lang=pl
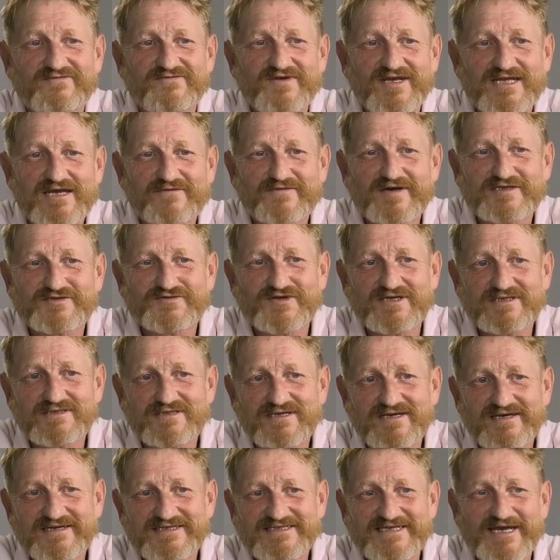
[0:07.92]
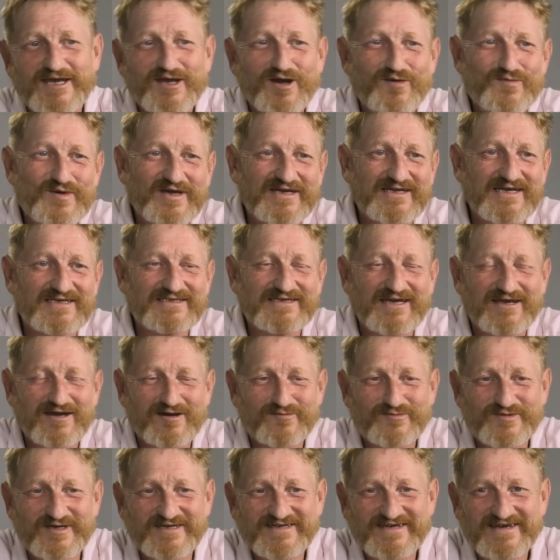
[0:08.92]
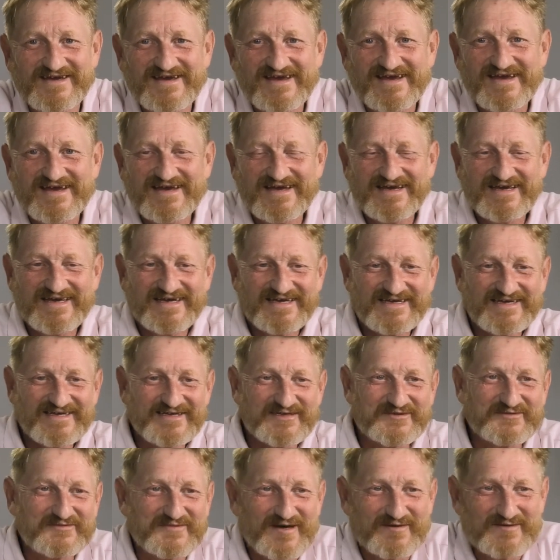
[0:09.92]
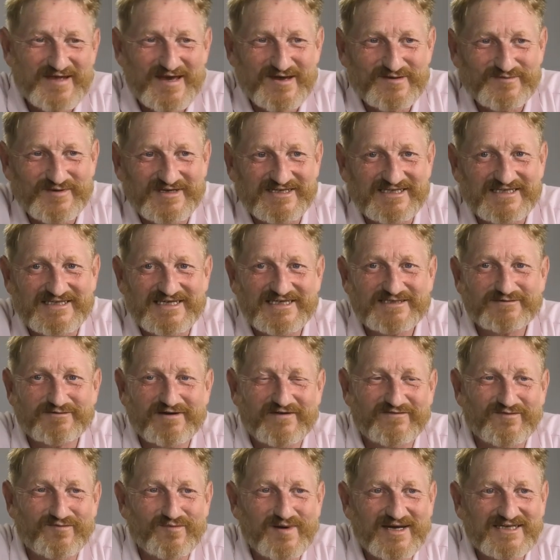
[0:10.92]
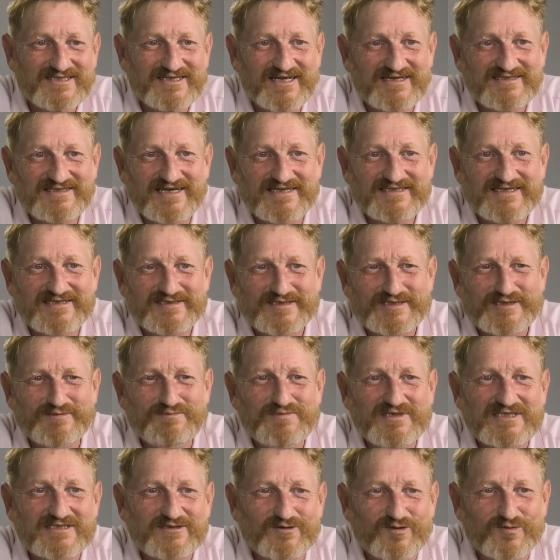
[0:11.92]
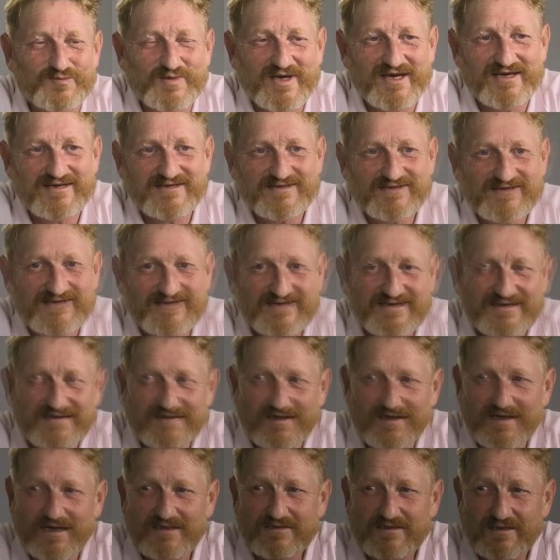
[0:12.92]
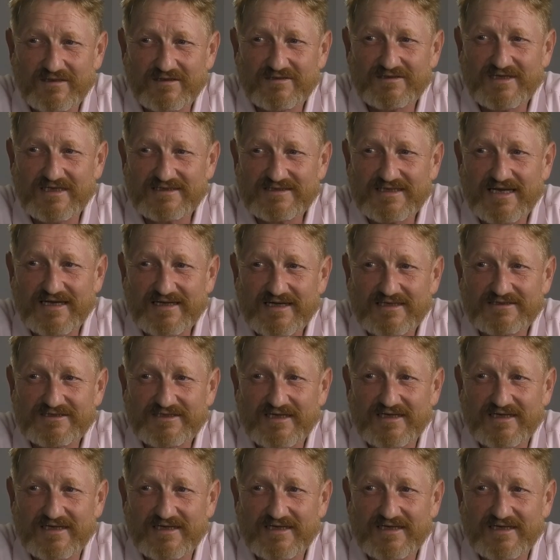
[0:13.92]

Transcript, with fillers: Witam Was wszystkich, znajomych, nieznajomych. Mam na imię Zdzisław Macian, jestem z Biskupiej. A historia to jest taka